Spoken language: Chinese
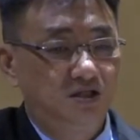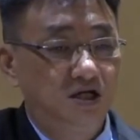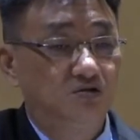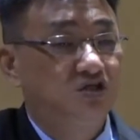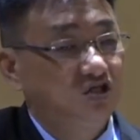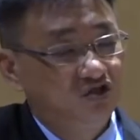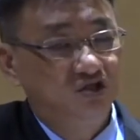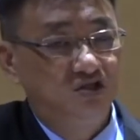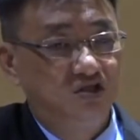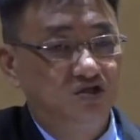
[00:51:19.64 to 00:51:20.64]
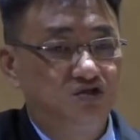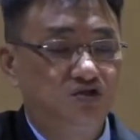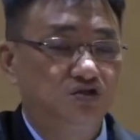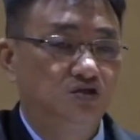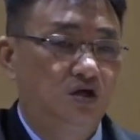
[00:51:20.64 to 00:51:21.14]
要提醒的
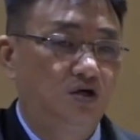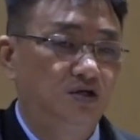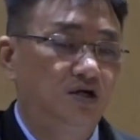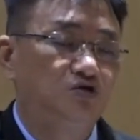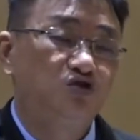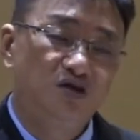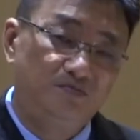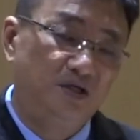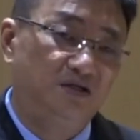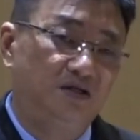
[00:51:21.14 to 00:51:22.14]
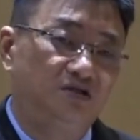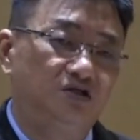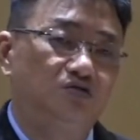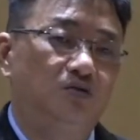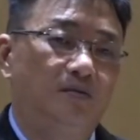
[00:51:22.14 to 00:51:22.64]
事和要劝勉的
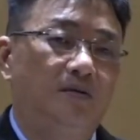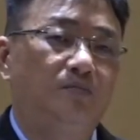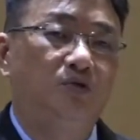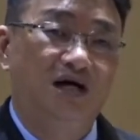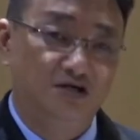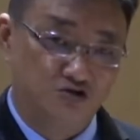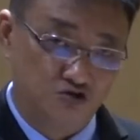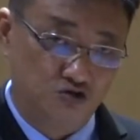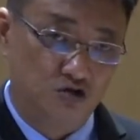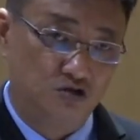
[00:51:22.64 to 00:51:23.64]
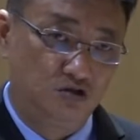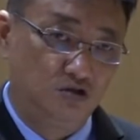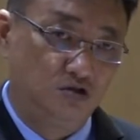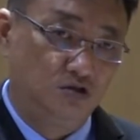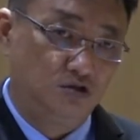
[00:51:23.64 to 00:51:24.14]
事，我们不敢说，
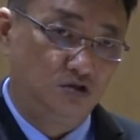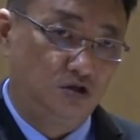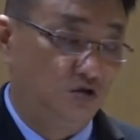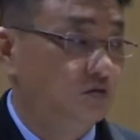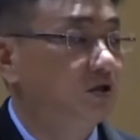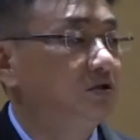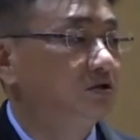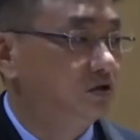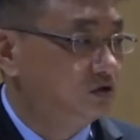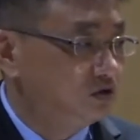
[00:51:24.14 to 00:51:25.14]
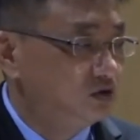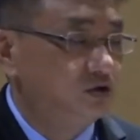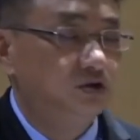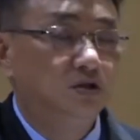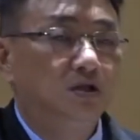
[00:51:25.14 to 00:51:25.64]
我们都
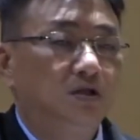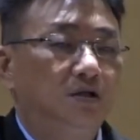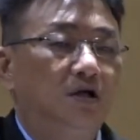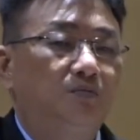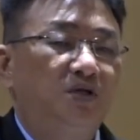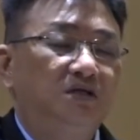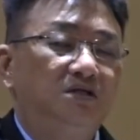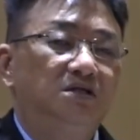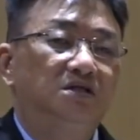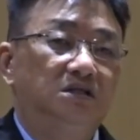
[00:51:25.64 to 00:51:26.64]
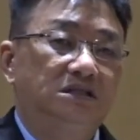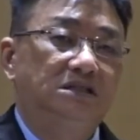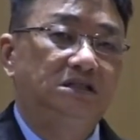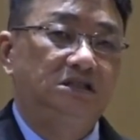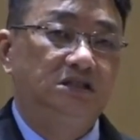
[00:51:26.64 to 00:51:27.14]
是。 要凭着
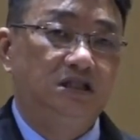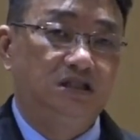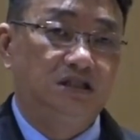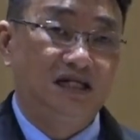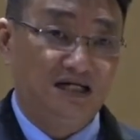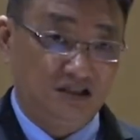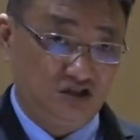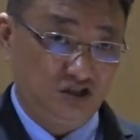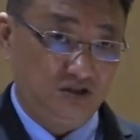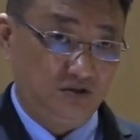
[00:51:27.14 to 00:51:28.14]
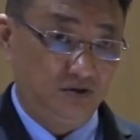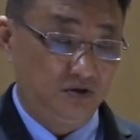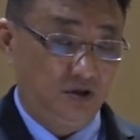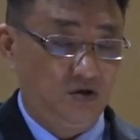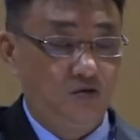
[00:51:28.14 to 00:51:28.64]
自己的良心，
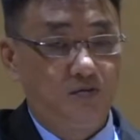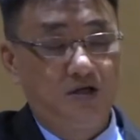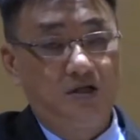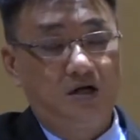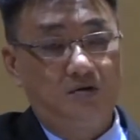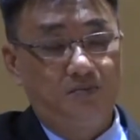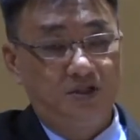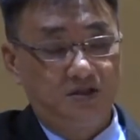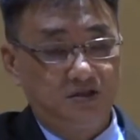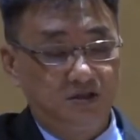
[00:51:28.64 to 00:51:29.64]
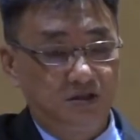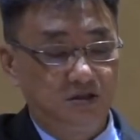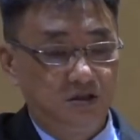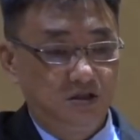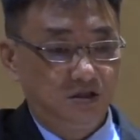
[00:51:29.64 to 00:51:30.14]
而我们要凭着